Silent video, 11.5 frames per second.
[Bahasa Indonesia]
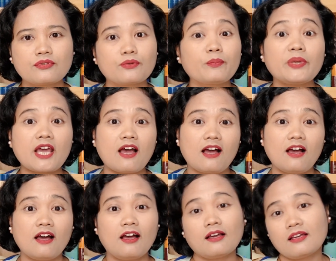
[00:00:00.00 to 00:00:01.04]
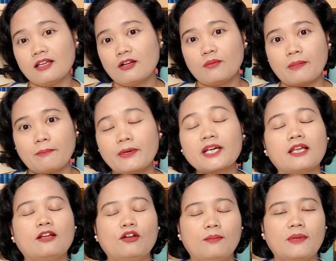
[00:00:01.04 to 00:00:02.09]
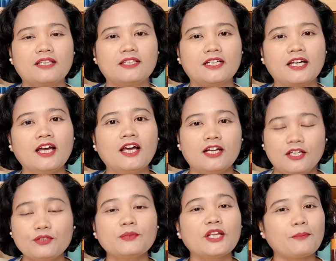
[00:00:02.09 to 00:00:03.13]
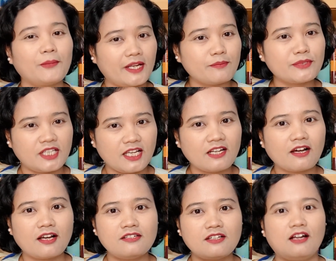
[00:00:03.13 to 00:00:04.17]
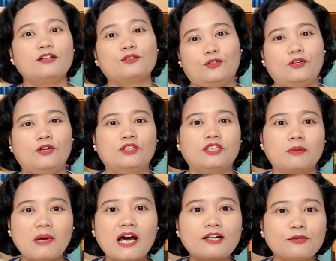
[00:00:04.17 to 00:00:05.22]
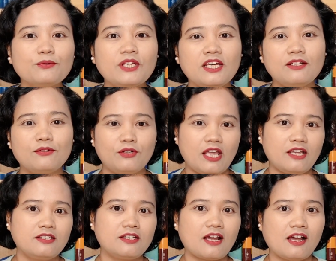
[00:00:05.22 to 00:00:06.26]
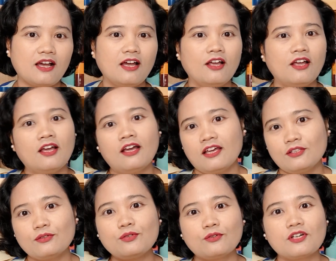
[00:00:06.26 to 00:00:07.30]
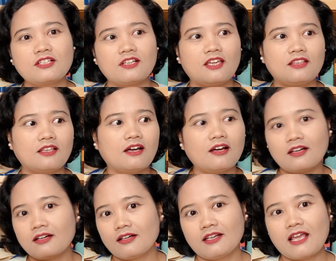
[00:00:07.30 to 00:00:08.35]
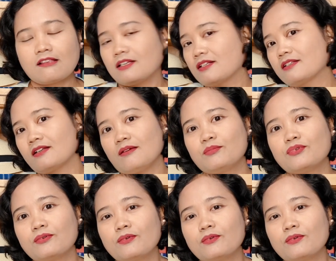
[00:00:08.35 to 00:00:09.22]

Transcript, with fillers: rupiah per kilometer. Nah, itu mirip-mirip sih dengan jalan tol terbaru di Indonesia. Itu juga sekitar di atas 1000